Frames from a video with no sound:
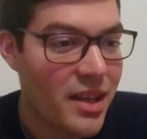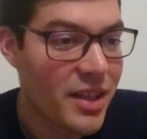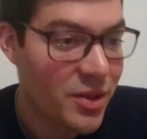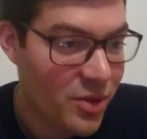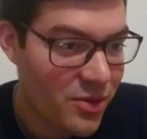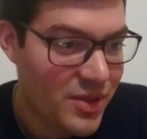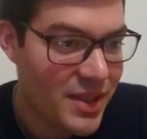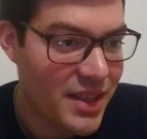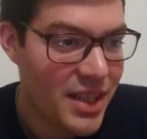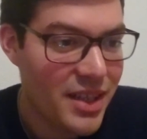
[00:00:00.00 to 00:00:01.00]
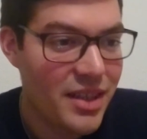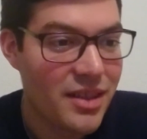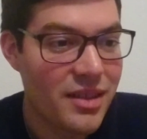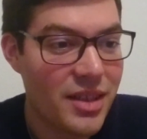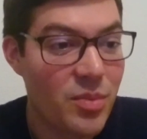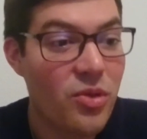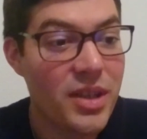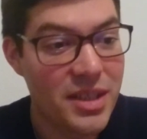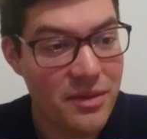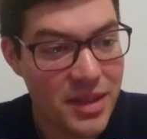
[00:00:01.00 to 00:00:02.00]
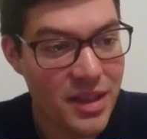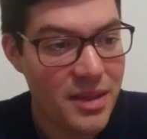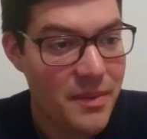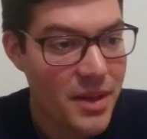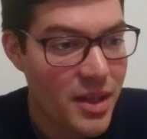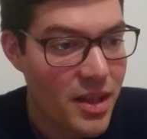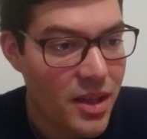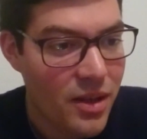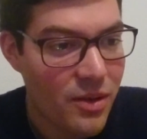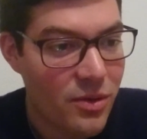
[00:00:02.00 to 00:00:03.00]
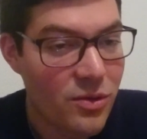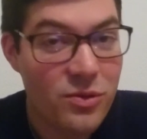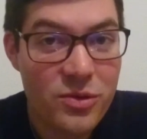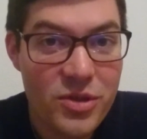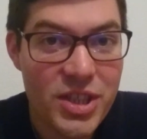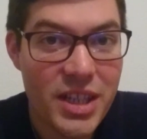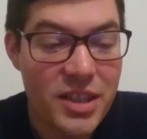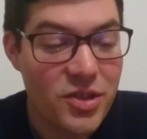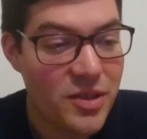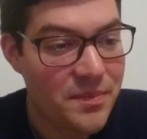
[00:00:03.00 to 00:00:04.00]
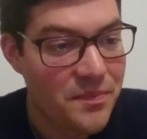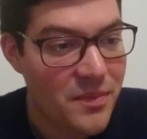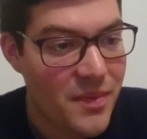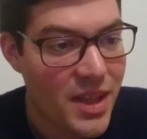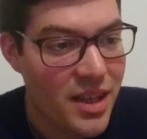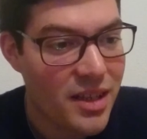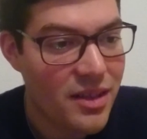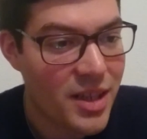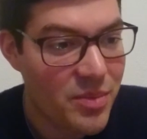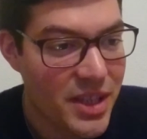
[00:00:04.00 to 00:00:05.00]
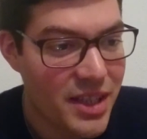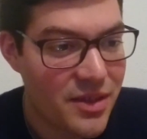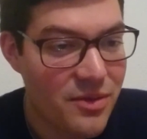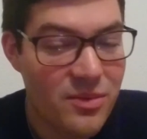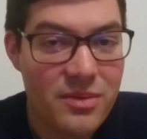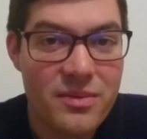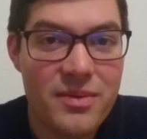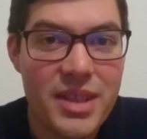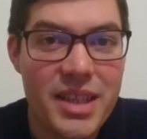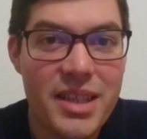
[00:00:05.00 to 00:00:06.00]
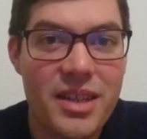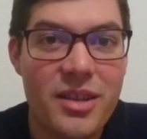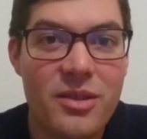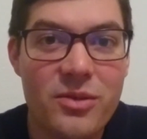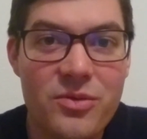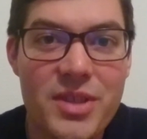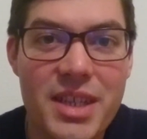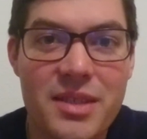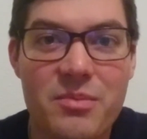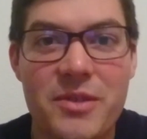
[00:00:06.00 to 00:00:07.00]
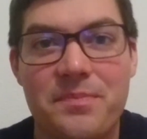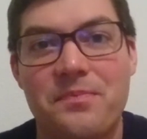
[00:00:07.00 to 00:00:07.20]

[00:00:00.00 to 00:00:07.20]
la curiosité, la proactivité, euh, le goût du challenge, l'implication et l'enthousiasme.